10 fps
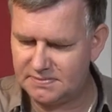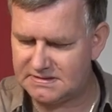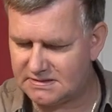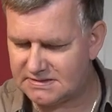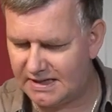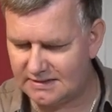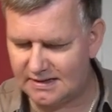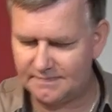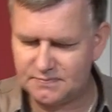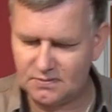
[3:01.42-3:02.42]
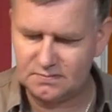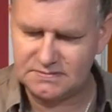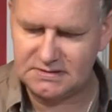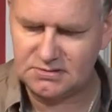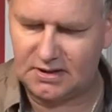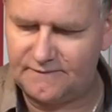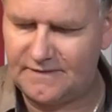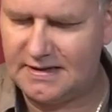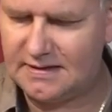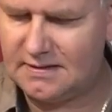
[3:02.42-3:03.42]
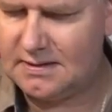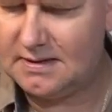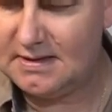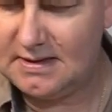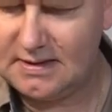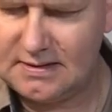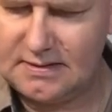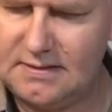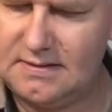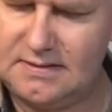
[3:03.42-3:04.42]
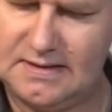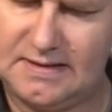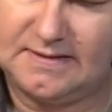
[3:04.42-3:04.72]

bisschen Zeit gehabt, um sich zu entfalten hier